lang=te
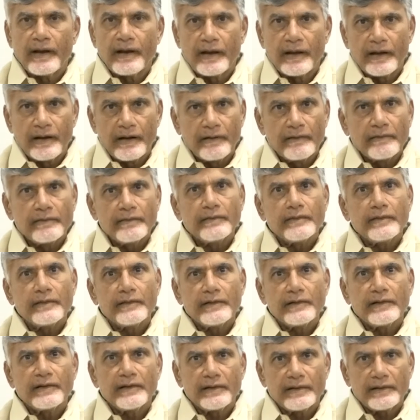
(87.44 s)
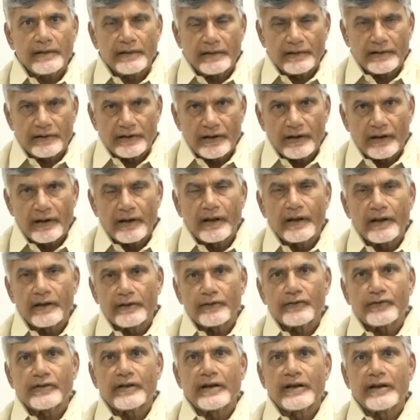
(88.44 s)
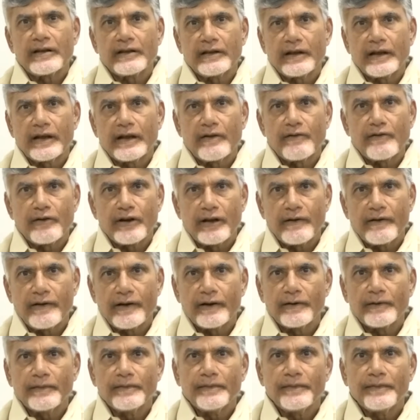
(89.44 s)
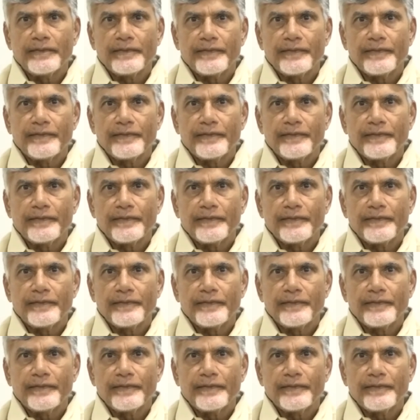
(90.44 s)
ఆయన్ను చాలా నాతో సన్నిహితంగా ఉండేవారు